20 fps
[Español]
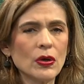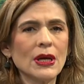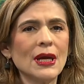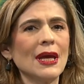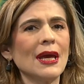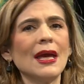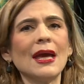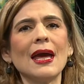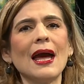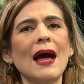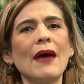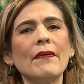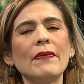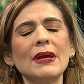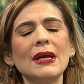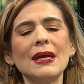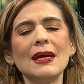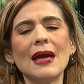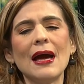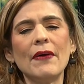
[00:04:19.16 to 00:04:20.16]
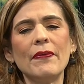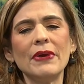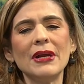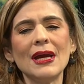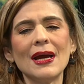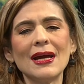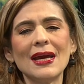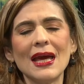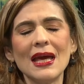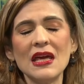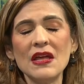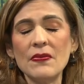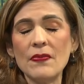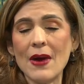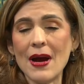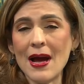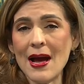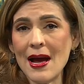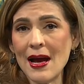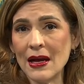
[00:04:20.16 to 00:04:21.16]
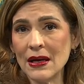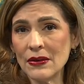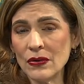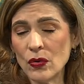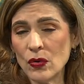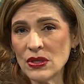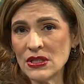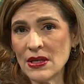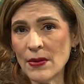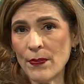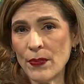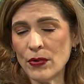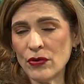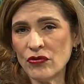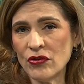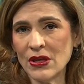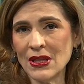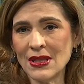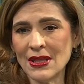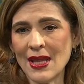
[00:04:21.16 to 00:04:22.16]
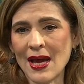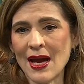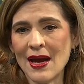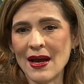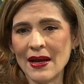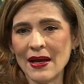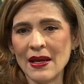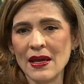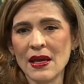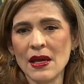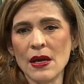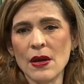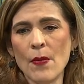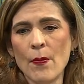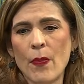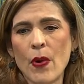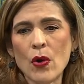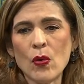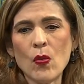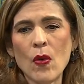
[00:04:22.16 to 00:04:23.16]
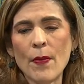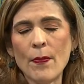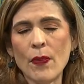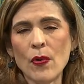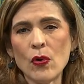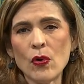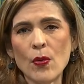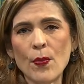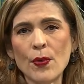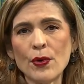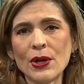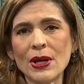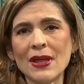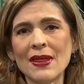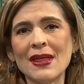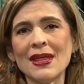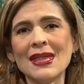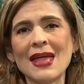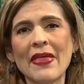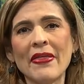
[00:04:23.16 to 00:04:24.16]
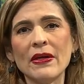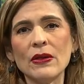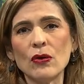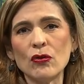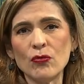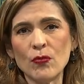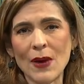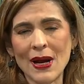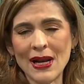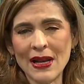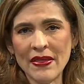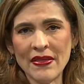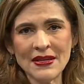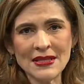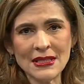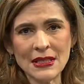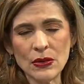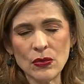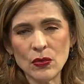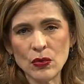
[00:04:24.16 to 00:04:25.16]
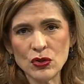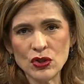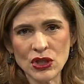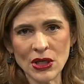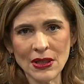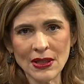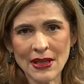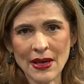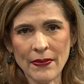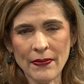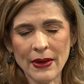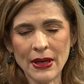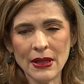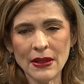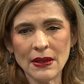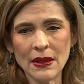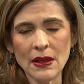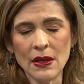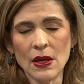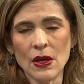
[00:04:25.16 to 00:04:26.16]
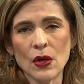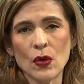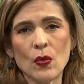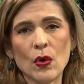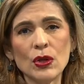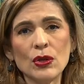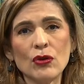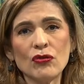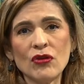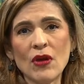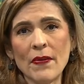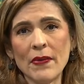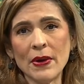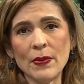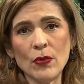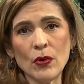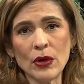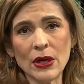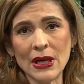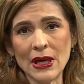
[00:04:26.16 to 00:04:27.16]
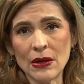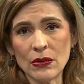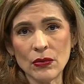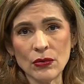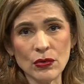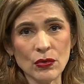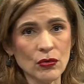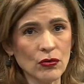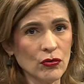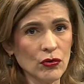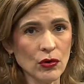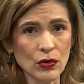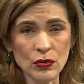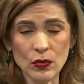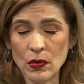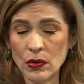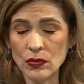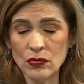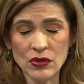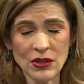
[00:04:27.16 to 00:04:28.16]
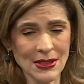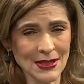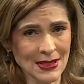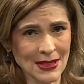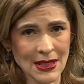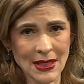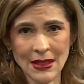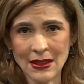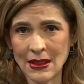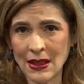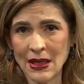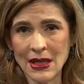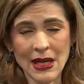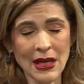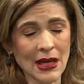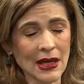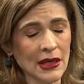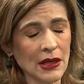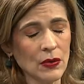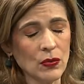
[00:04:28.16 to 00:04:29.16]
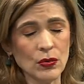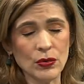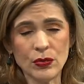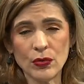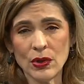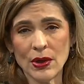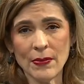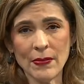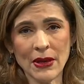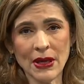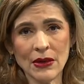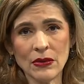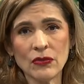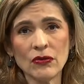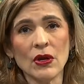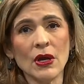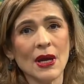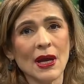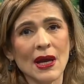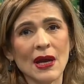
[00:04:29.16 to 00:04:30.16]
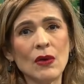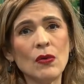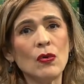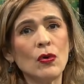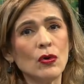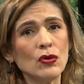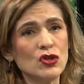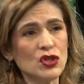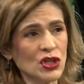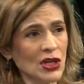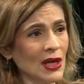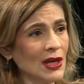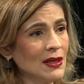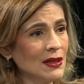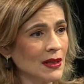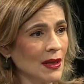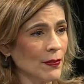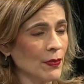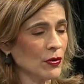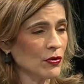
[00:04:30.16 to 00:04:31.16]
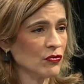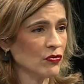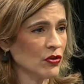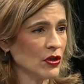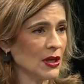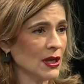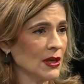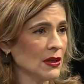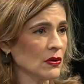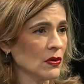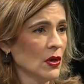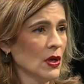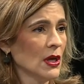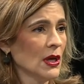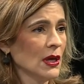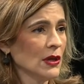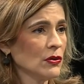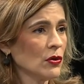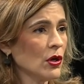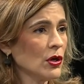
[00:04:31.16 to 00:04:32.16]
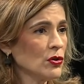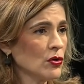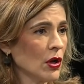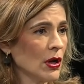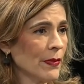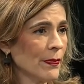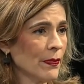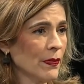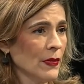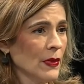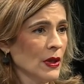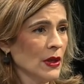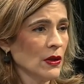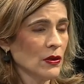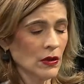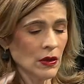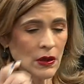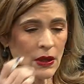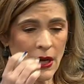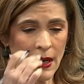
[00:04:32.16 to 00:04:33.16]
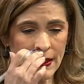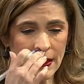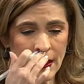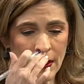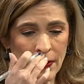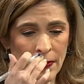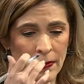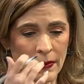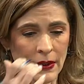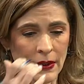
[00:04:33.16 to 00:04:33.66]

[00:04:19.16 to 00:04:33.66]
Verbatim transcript: que habría que ir bajando ese porcentaje poco a poco, porque de nada nos vale decir un 80-20 cuando sabemos que en la construcción no es un 60 y en la agricultura menos, es un 80%. Entonces yo le, le quiero,